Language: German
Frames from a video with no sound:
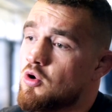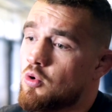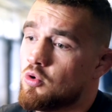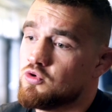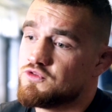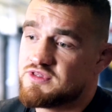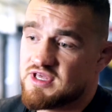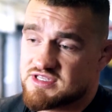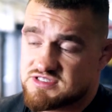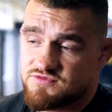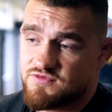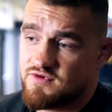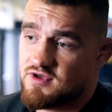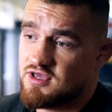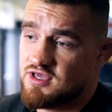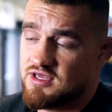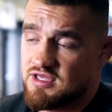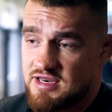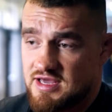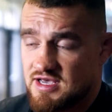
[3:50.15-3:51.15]
Und das
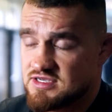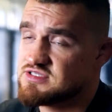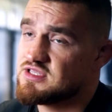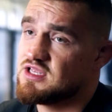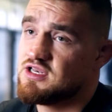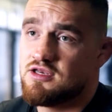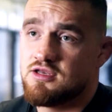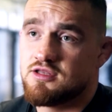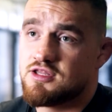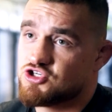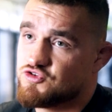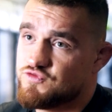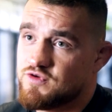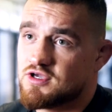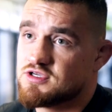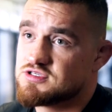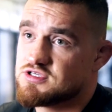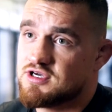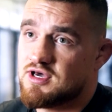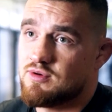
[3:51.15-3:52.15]
war in erster Linie der
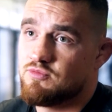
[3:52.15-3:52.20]
schwierigste